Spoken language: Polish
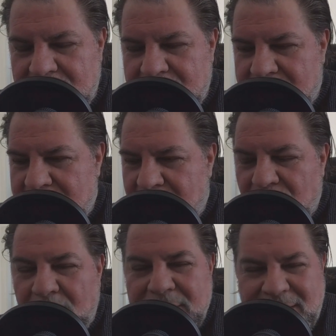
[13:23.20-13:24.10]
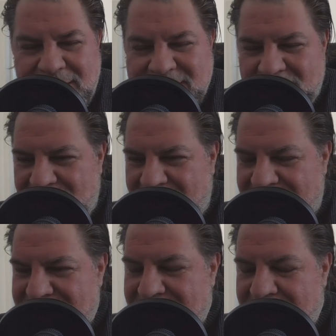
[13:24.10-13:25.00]
drogą The Last of
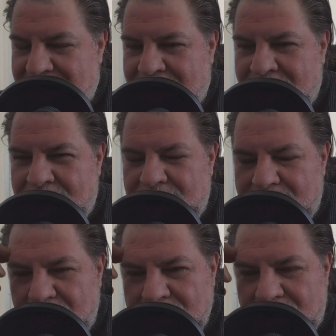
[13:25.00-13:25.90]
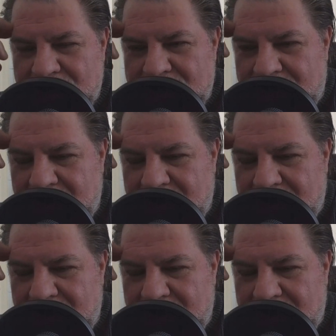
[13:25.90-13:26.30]
Us. Moi drodzy,